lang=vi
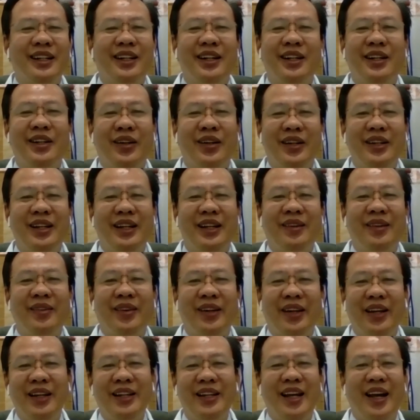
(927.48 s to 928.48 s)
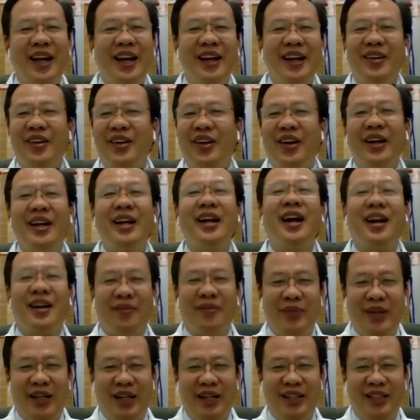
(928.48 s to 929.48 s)
ờ, nói là y tế rồi khỏi
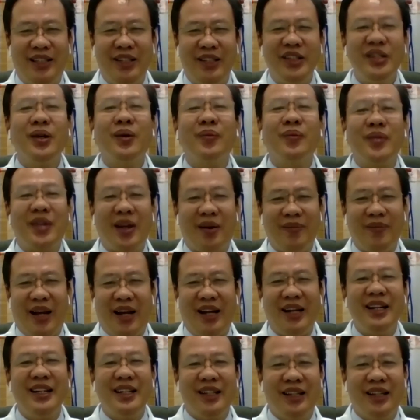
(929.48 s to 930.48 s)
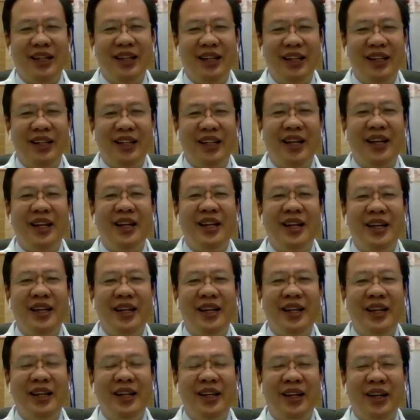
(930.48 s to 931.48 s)
cần mình sử dụng chống nắng nữa
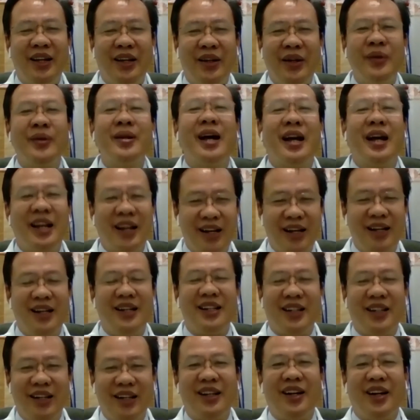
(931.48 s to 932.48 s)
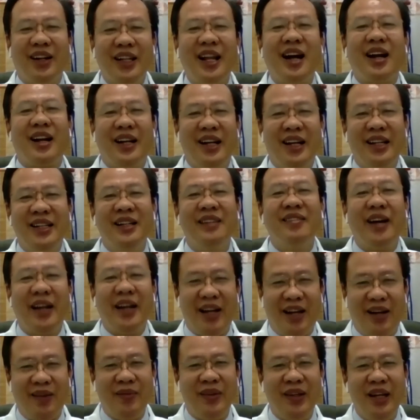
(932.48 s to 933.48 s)
thì điều này có có có thật là như
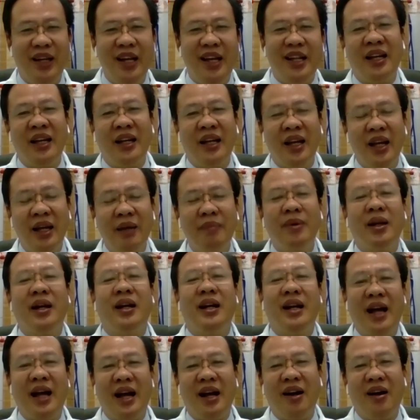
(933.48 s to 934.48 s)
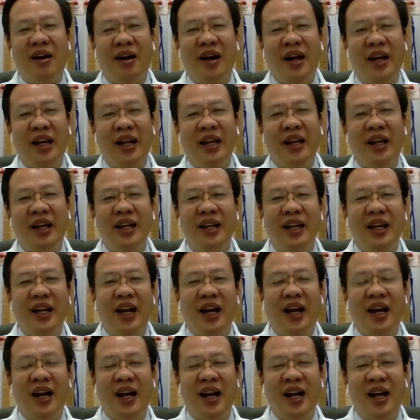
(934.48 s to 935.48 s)
vậy không khi mình ra ngoài
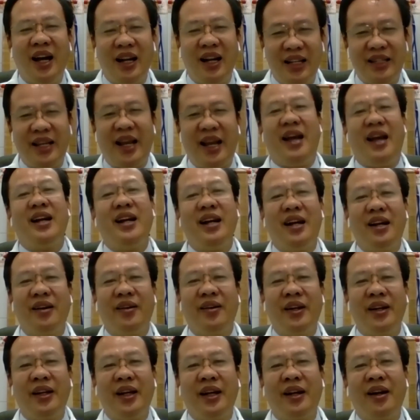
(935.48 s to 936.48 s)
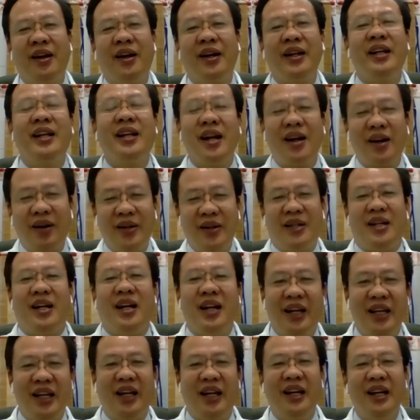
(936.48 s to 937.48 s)
à, ánh sáng ngồi à, ngồi đi ra ngoài
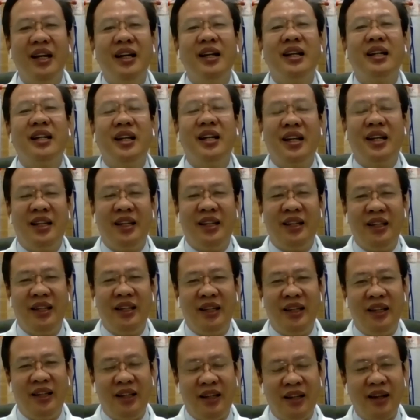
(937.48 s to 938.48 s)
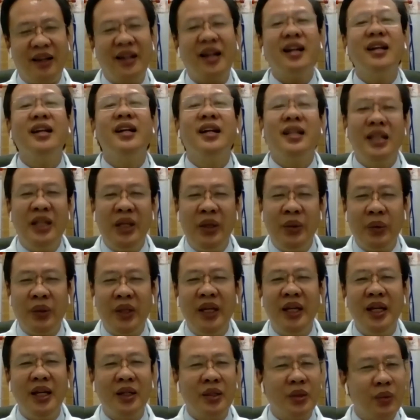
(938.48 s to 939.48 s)
trời á thì có rất là nhiều
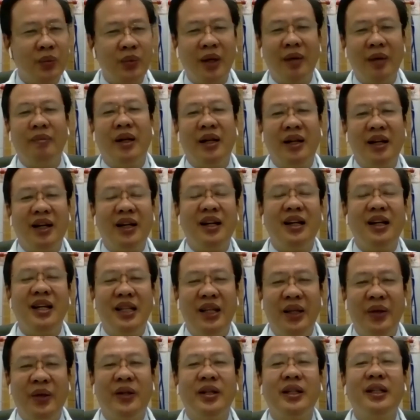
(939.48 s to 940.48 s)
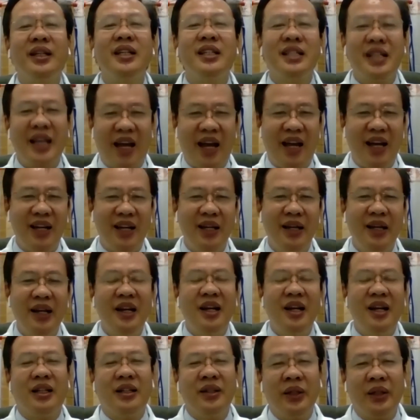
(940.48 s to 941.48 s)
tia xung quanh mình rất là nhiều cái tia sáng
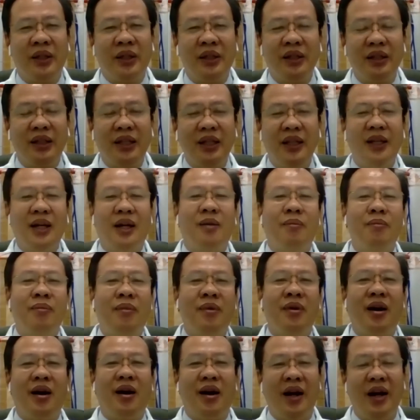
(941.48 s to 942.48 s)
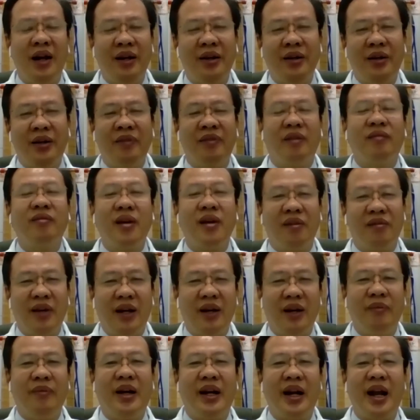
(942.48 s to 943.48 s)
thì cái tia hồng ngoại rồi vân vân
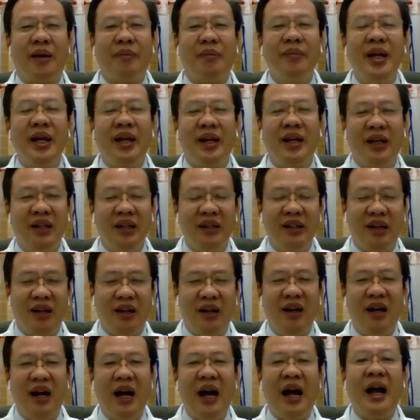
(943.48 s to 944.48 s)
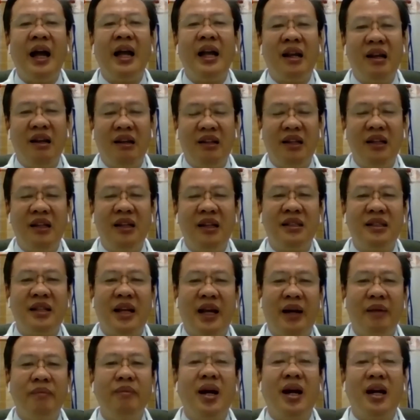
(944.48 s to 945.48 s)
vân mà đặc biệt có hai cái tia
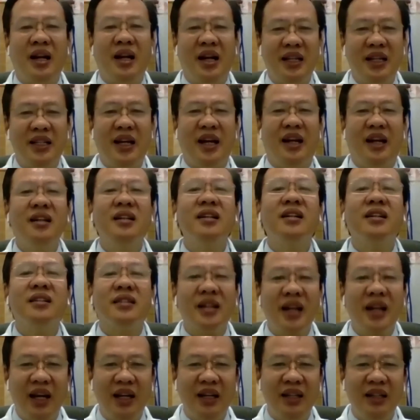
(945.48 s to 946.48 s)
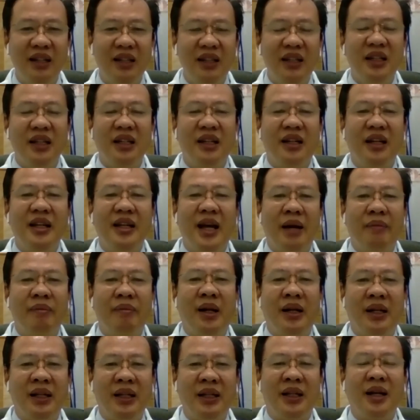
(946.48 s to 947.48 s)
sáng mà nó sẽ ảnh hưởng đến cái da
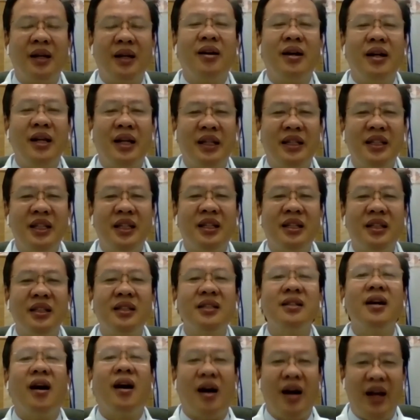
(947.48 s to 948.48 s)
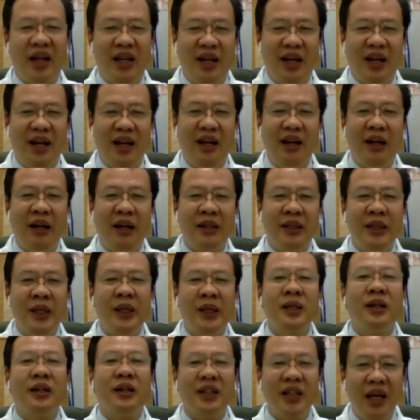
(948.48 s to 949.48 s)
mình người ta gọi là tia tử ngoại hay là
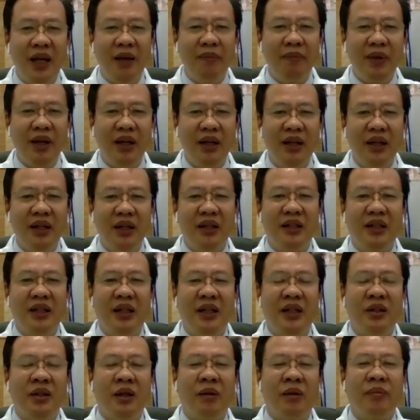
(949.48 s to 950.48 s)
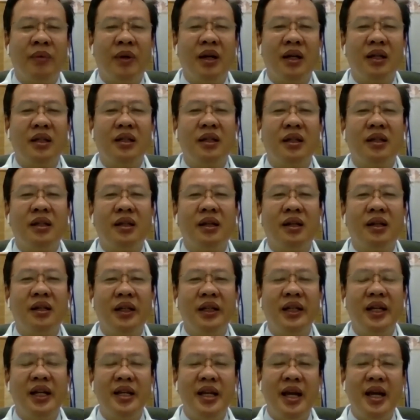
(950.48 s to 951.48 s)
tia cực tím á, thì gồm có cái
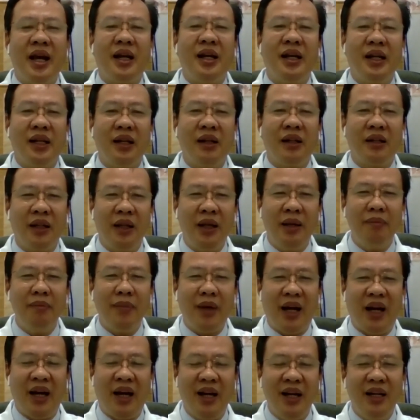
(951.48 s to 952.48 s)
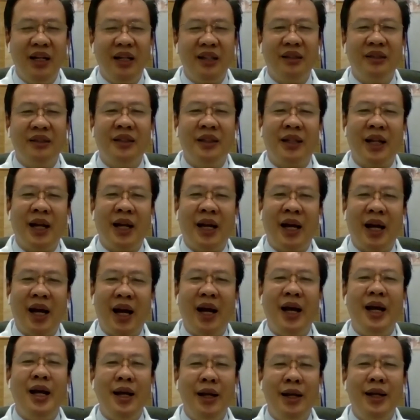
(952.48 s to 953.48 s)
cái, cái da cái cực tím mà người ta
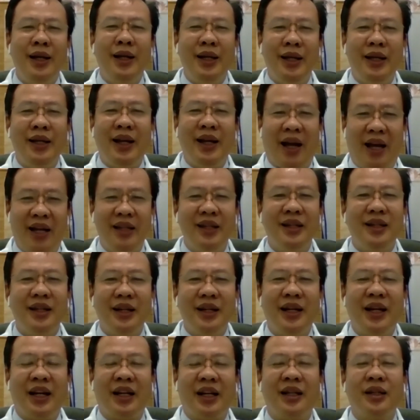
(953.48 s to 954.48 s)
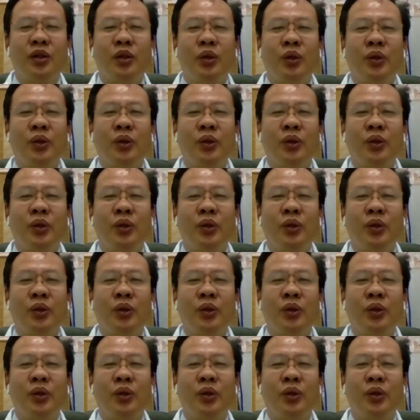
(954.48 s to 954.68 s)
hay ngại nhất là